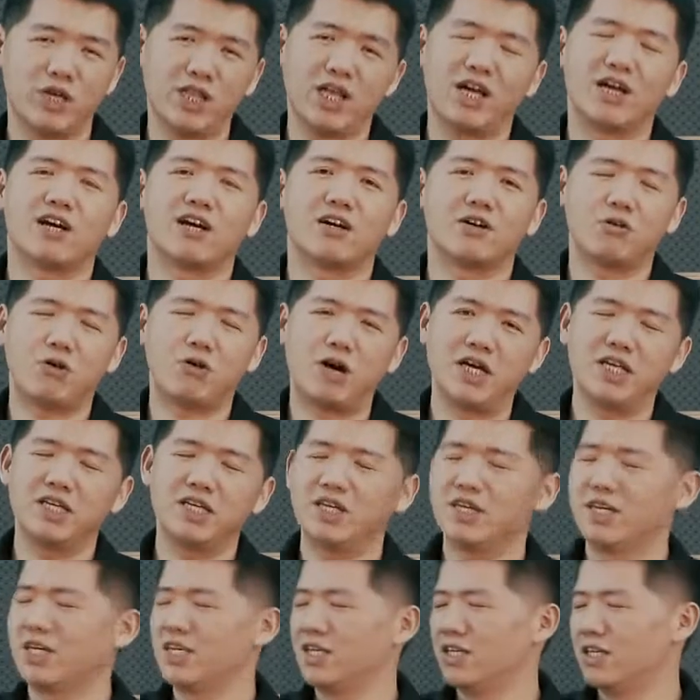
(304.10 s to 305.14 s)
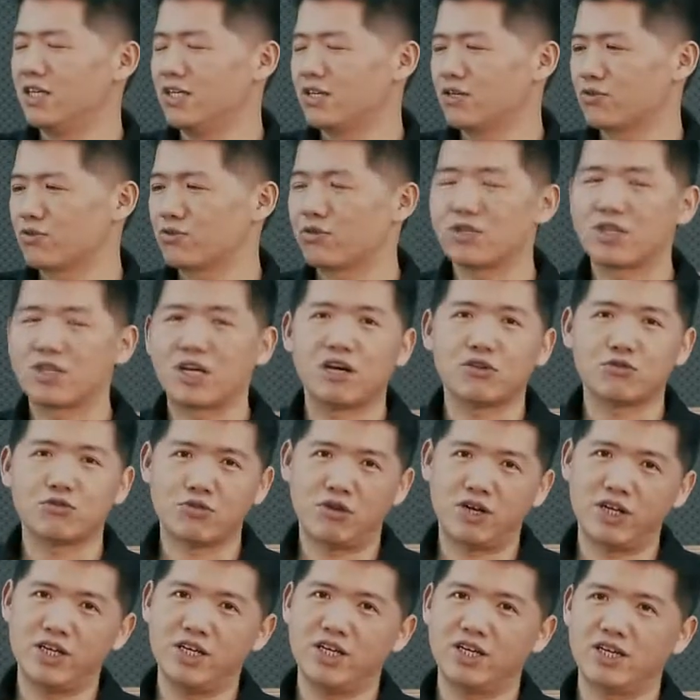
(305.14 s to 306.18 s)
回来啊，华裔，说他要
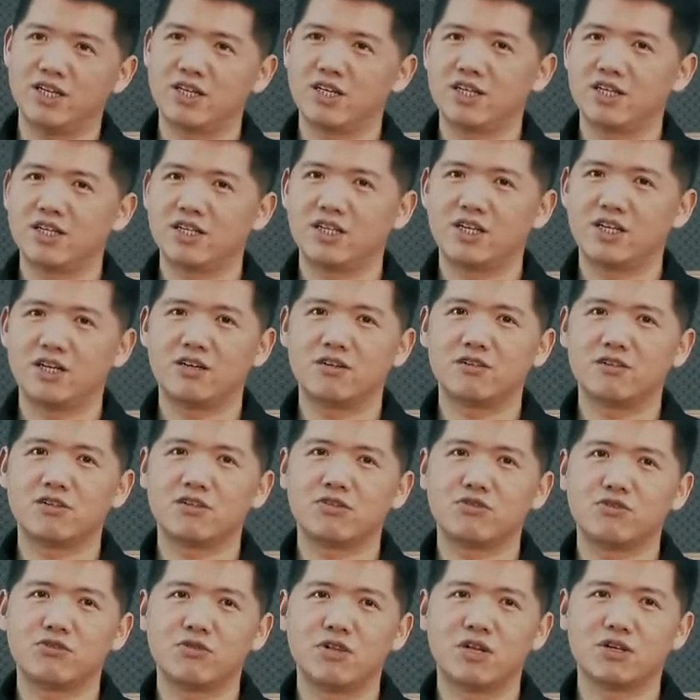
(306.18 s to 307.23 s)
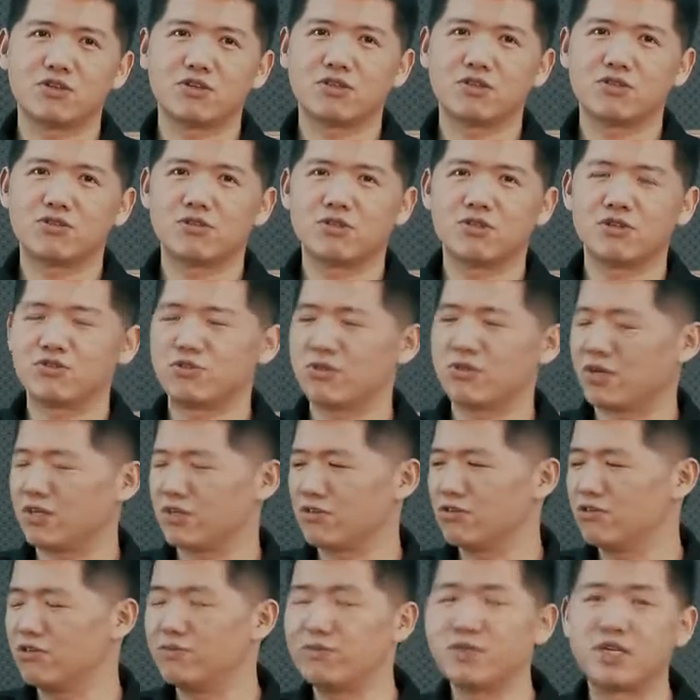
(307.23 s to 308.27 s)
创业，然后跟徐老师说：“徐老
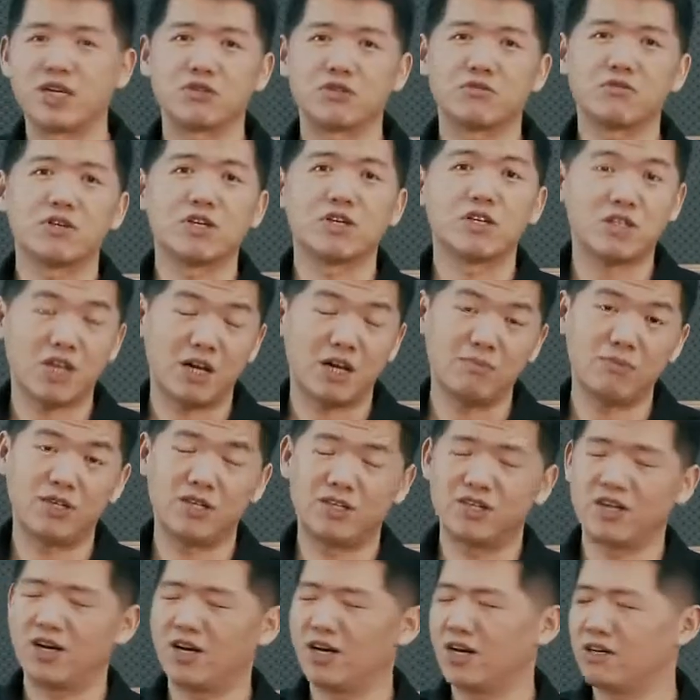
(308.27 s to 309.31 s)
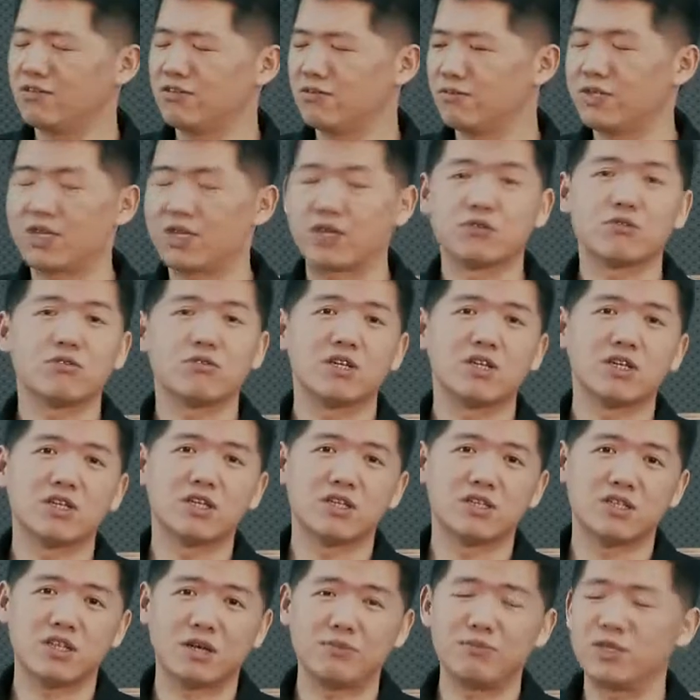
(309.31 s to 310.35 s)
师，我们想做一个产品啊，我们想做一
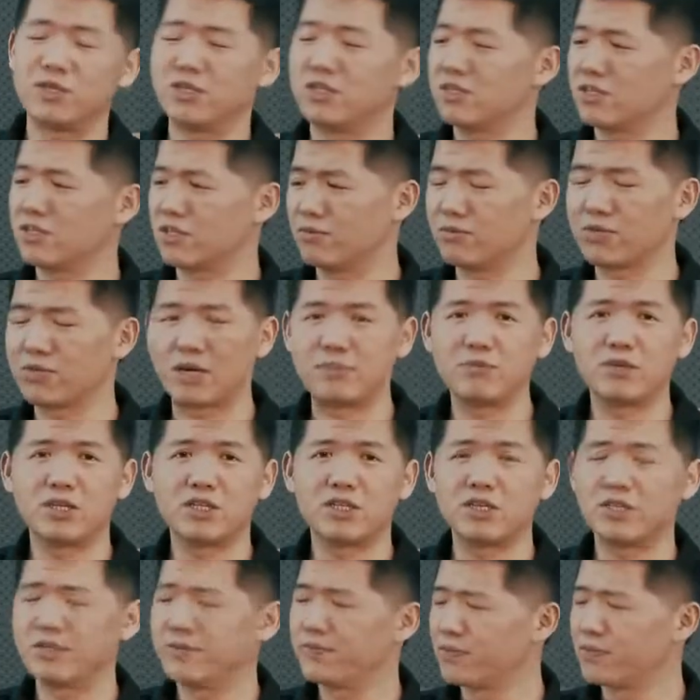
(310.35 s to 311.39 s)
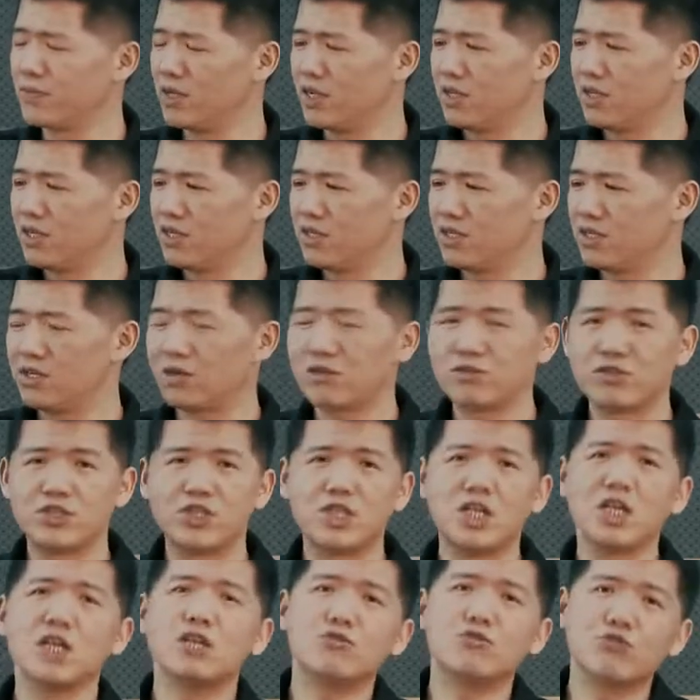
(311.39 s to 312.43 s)
个产品，什么产品呢？叫
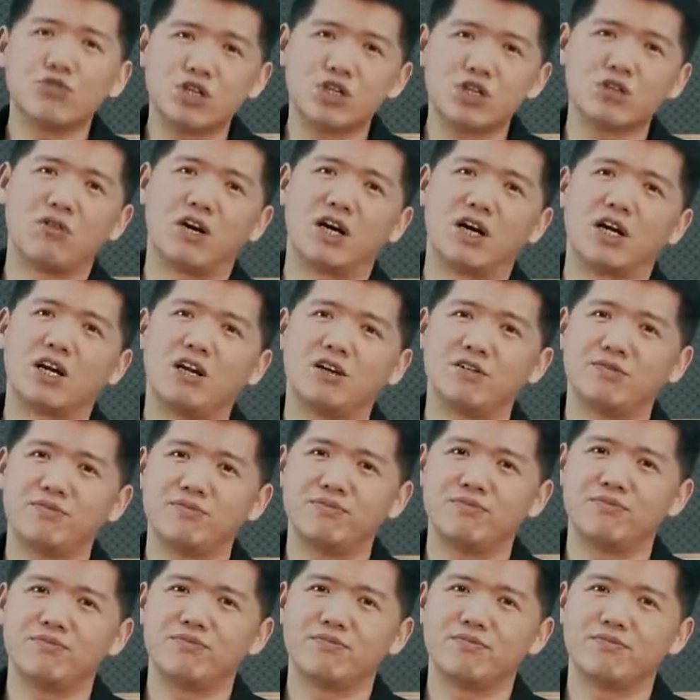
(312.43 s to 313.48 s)
嵌入式广告，